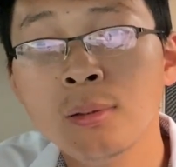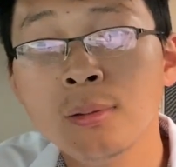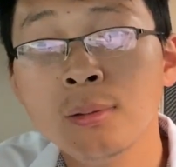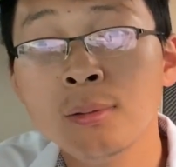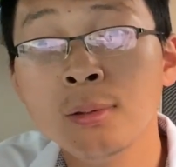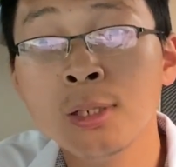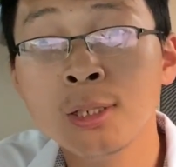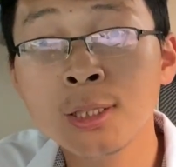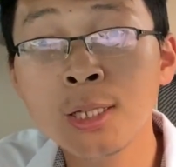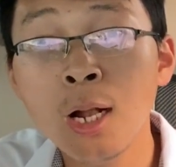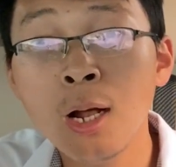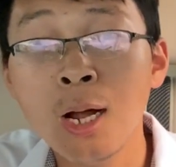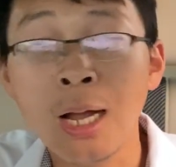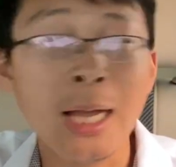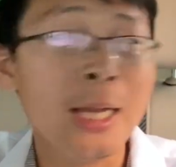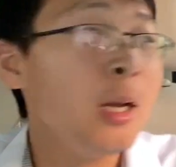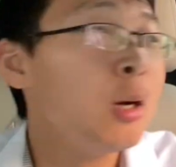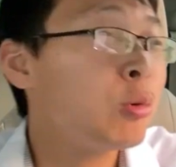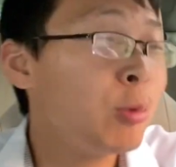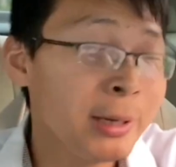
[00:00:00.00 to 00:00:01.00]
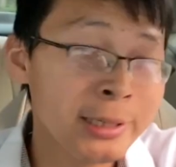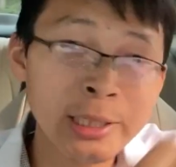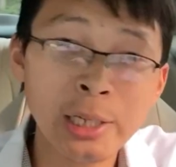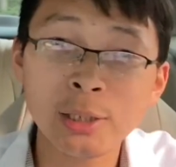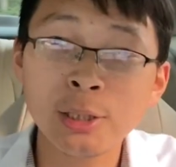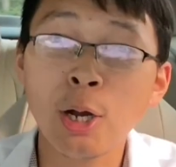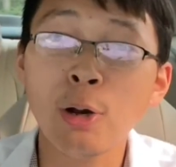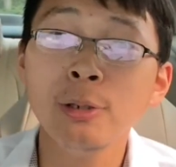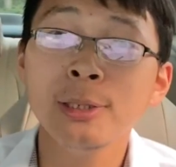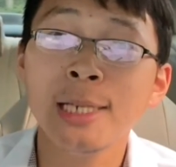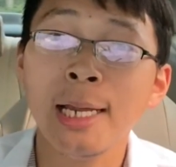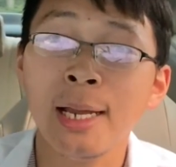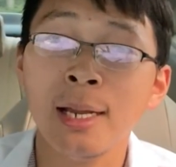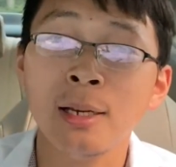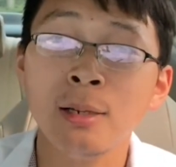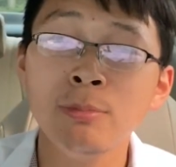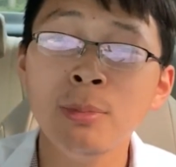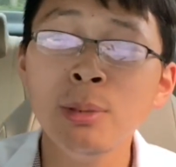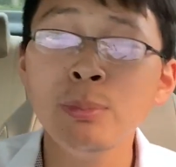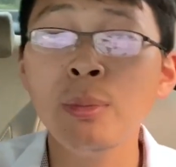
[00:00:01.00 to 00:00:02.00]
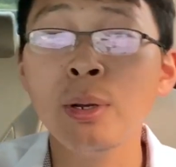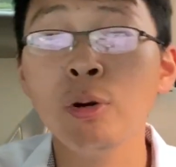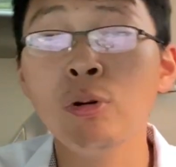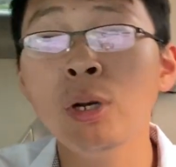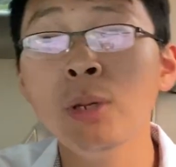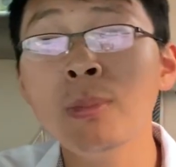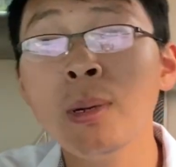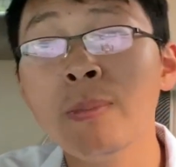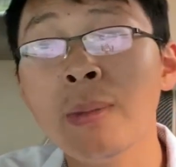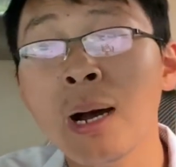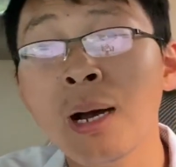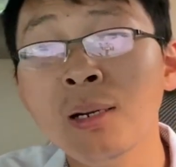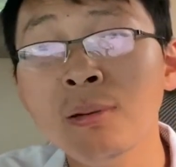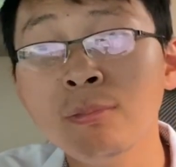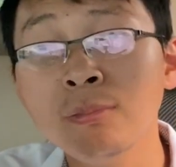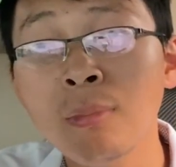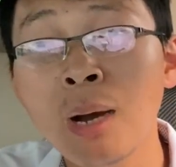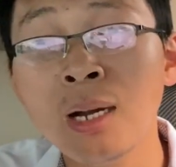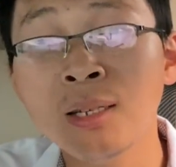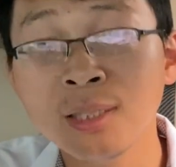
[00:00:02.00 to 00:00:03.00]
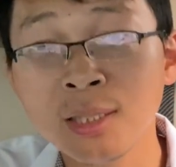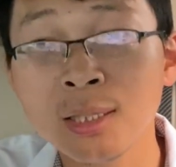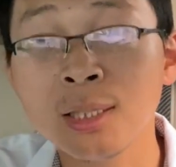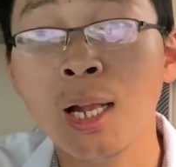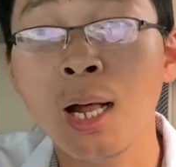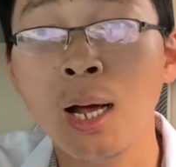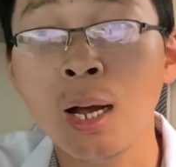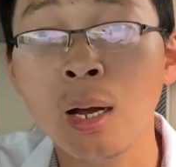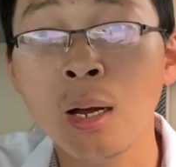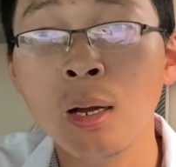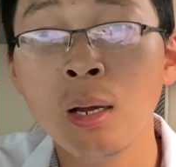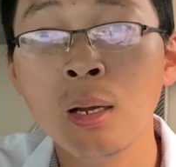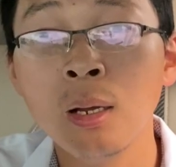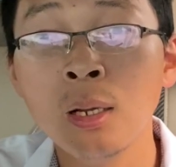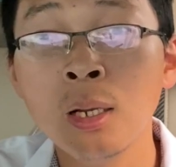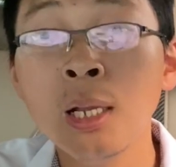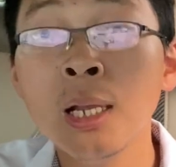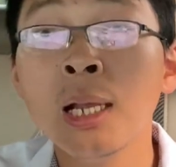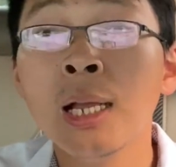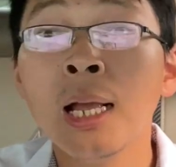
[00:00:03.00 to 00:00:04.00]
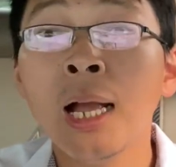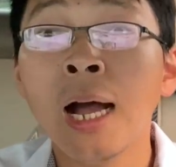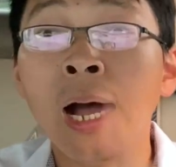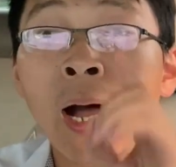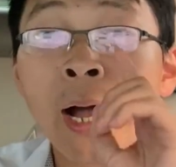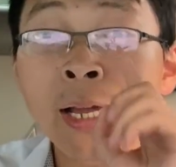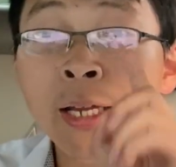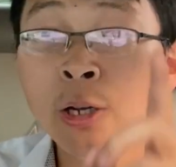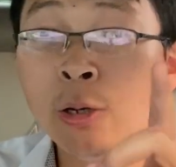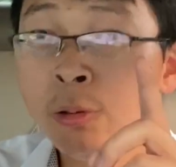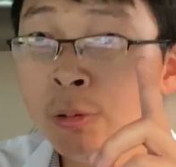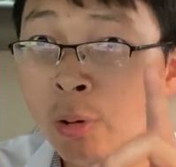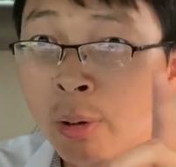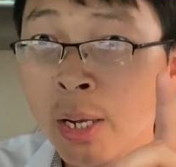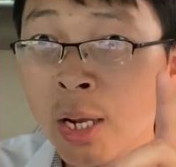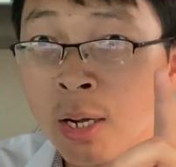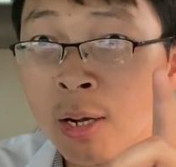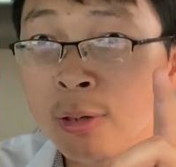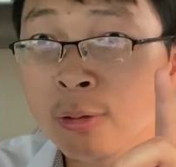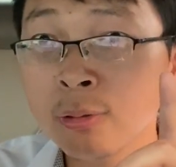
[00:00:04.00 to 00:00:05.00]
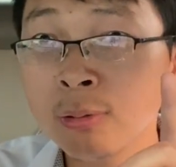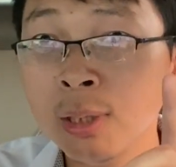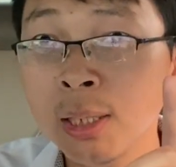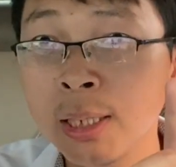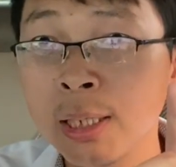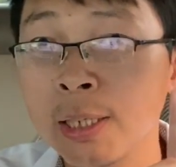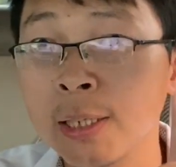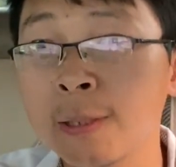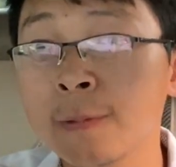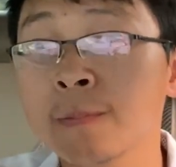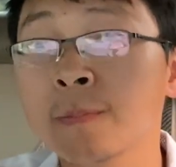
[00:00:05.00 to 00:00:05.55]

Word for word: 你知道还要管一下朝鲜，他妈美国他妈忙忙死了。还有我要告诉你，